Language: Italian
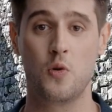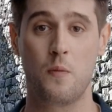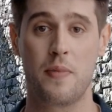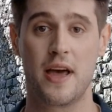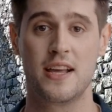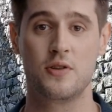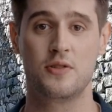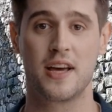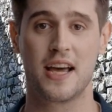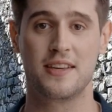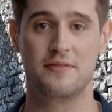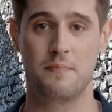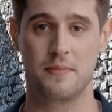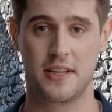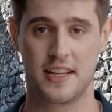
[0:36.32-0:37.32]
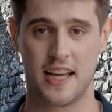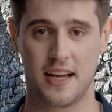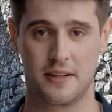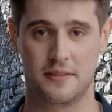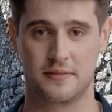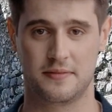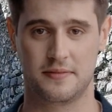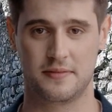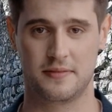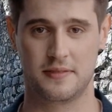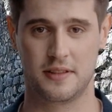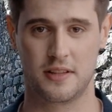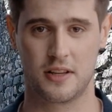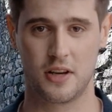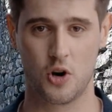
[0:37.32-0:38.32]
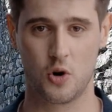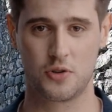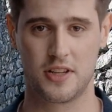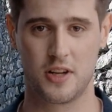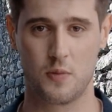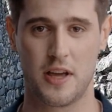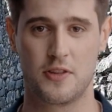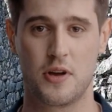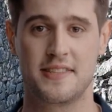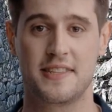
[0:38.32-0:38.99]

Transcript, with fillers: completo della famiglia. Continuando a